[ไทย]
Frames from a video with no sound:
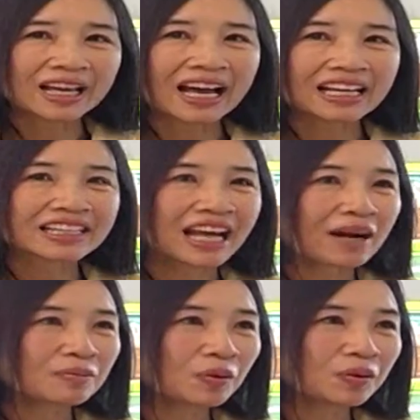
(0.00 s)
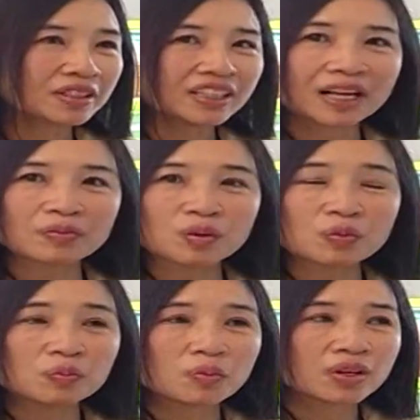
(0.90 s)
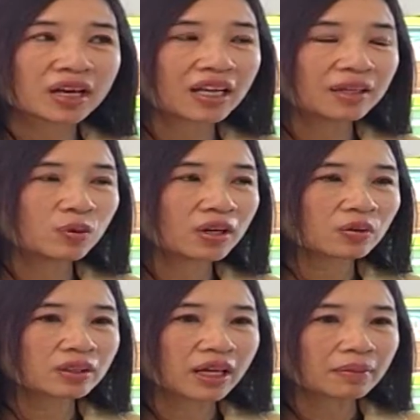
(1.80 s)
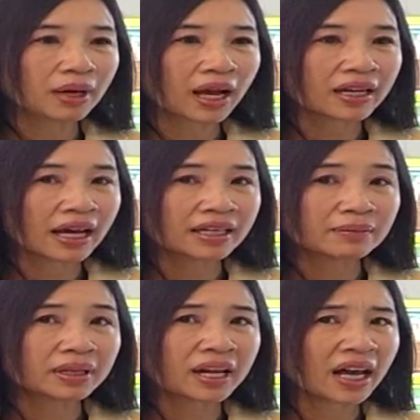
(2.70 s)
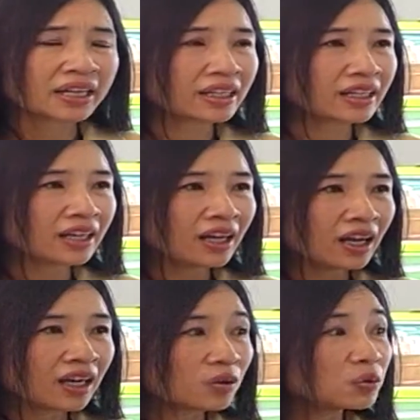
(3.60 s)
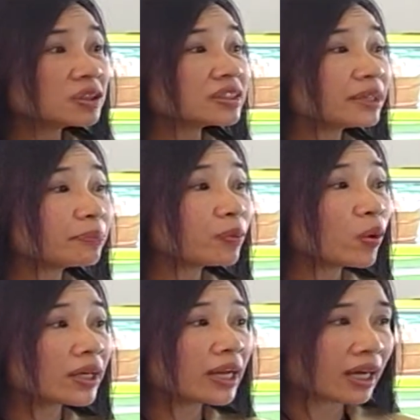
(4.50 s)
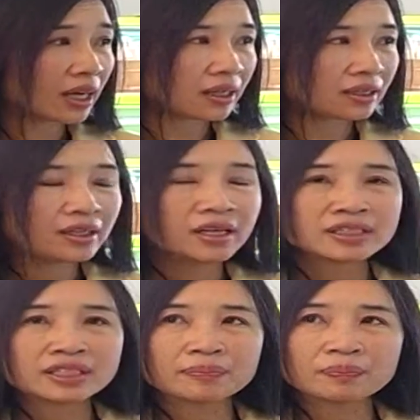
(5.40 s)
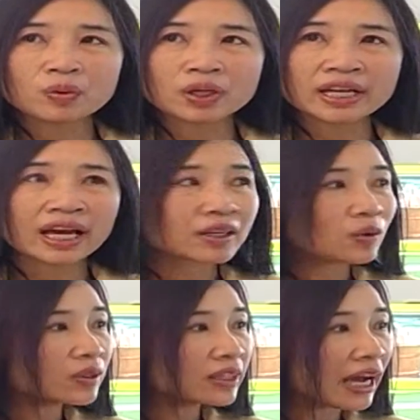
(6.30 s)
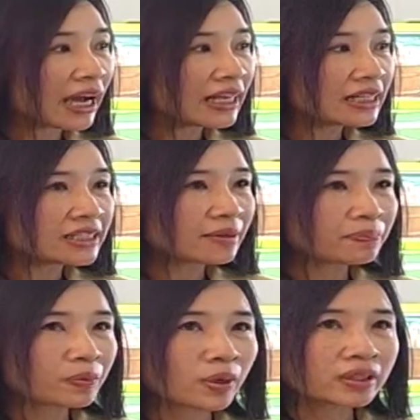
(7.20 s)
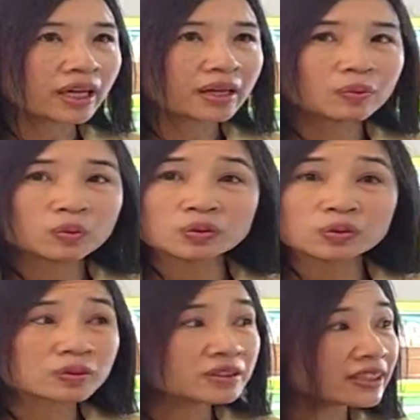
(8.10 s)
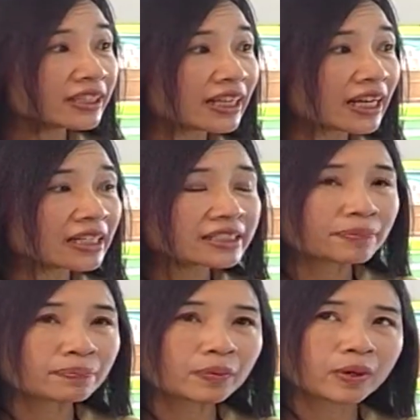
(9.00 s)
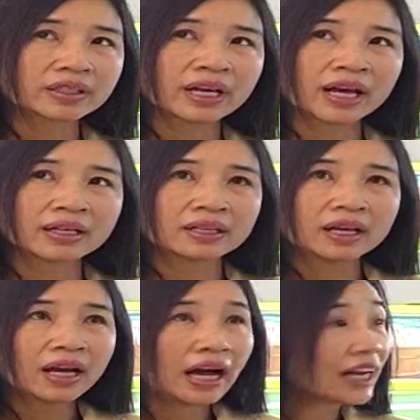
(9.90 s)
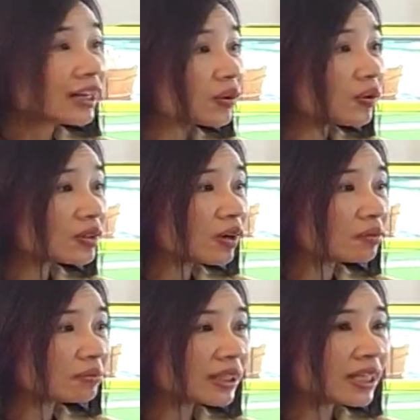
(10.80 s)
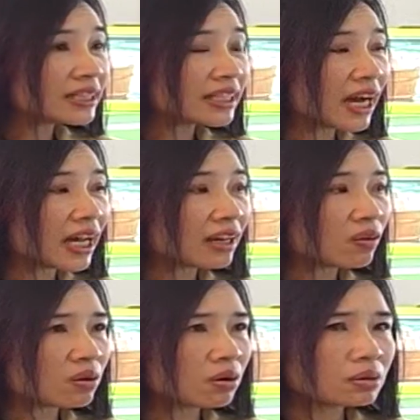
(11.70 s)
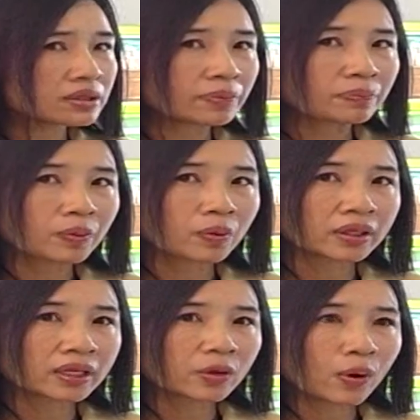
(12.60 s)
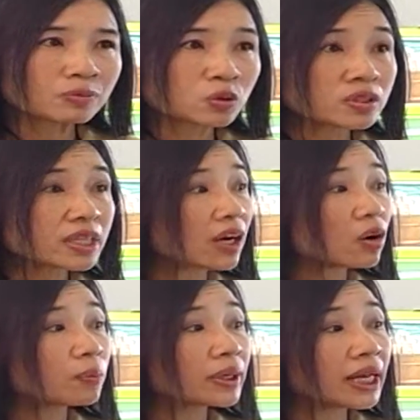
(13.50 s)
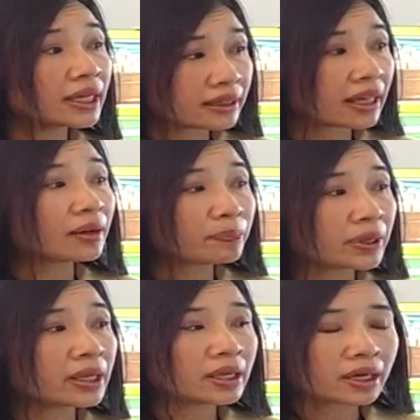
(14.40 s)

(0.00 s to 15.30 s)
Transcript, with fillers: ถ้าถ้าถามคนที่ทำควบคุมป้องกัน หรือพวกเราที่ทำงานด้านนี้มานานนี่รเรารู้สึกเจ็บปวดนะคะเจ็บปวดครับพี่เจ็บปวดแทนคนไทย เจ็บปวดแทนผู้สูญเสีย เจ็บปวดแทนอนาคตของประเทศชาติ แล้วก็เจ็บปวดในความสูญเสียของประเทศในแต่ละปีใช่